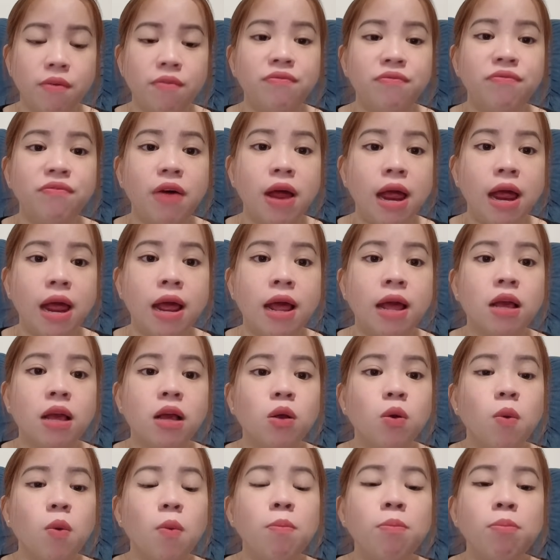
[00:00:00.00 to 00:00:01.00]
và
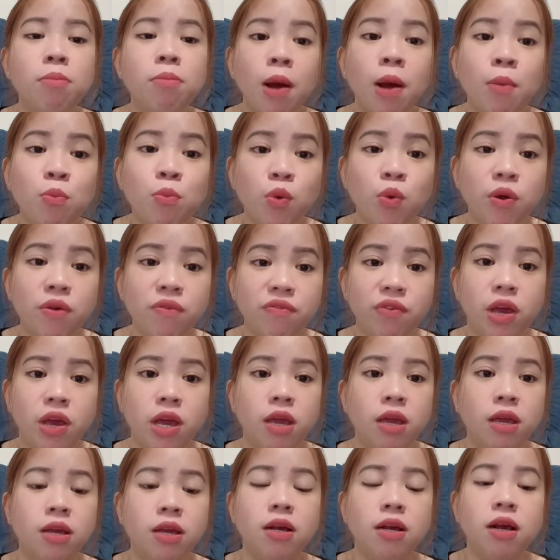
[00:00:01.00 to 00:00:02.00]
cũng mong quý
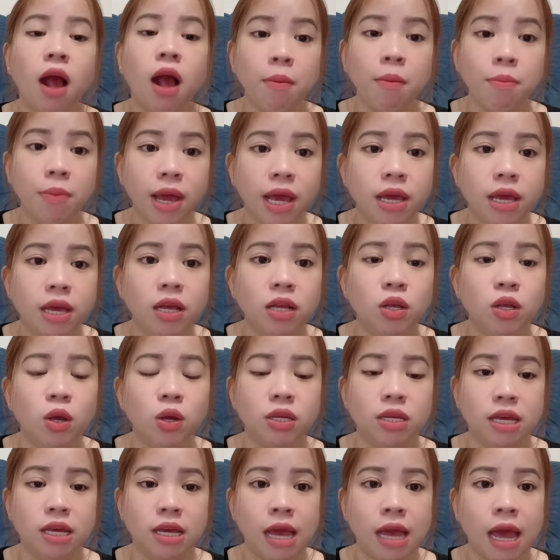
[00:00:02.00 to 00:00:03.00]
vị góp ý cho
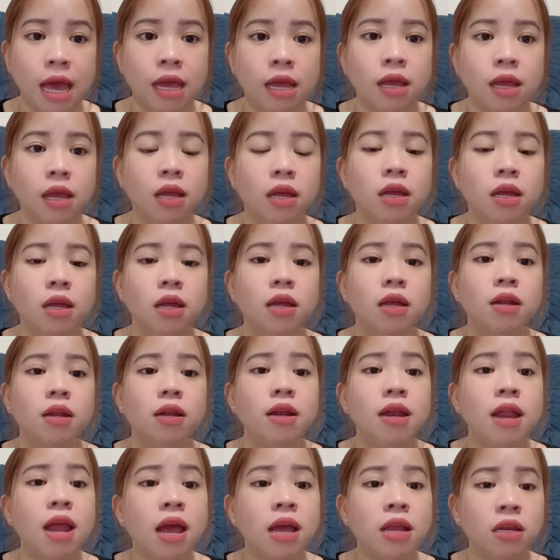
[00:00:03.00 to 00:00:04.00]
chị ấy
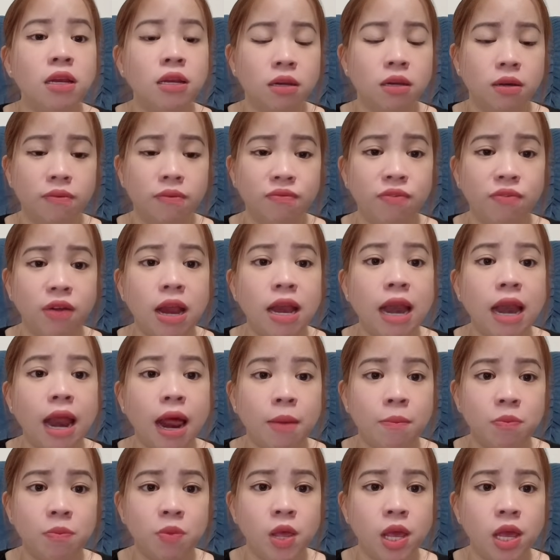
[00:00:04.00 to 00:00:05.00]
nên phải
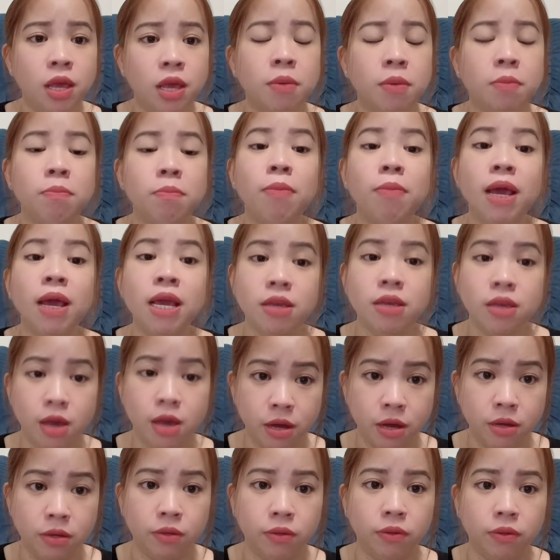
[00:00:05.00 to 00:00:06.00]
làm gì bây
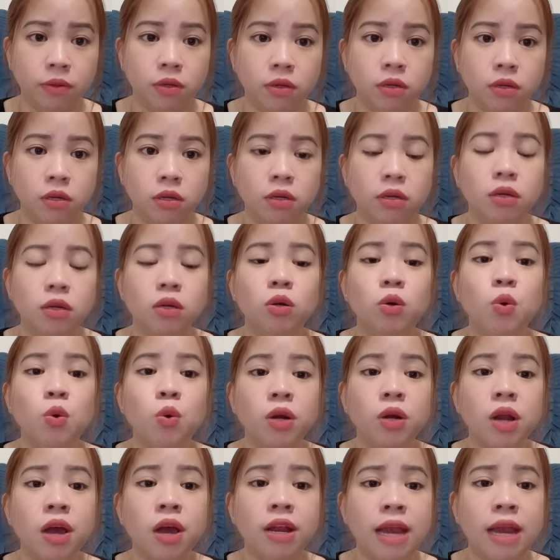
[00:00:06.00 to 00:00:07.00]
giờ
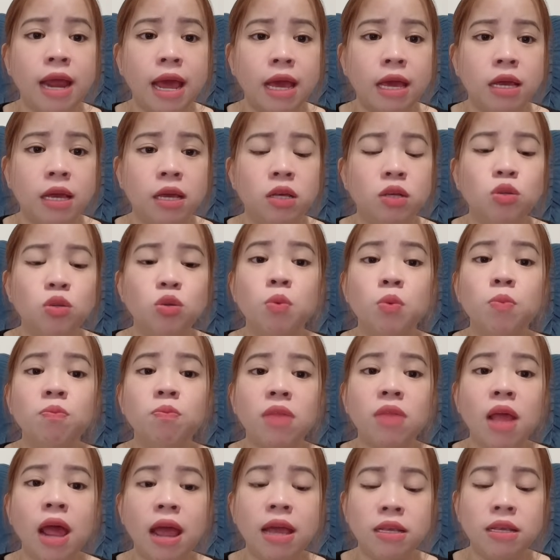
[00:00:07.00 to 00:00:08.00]
cuộc đời này chúng
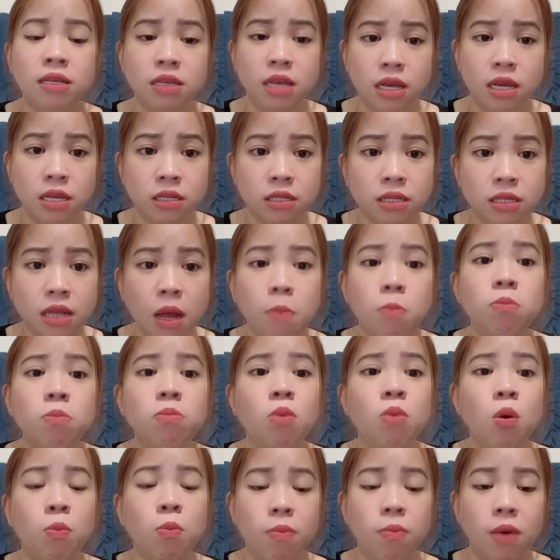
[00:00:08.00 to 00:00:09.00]
ta chỉ
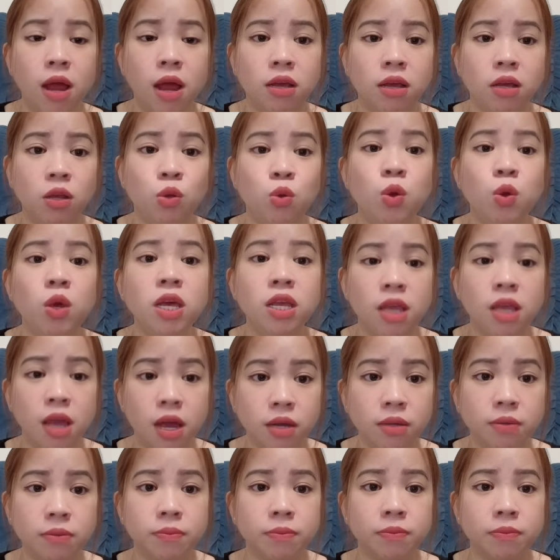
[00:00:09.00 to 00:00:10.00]
sống một lần duy
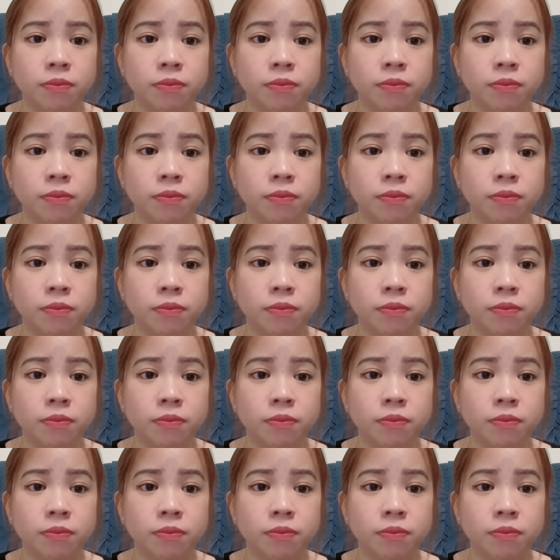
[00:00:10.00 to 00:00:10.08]
nhất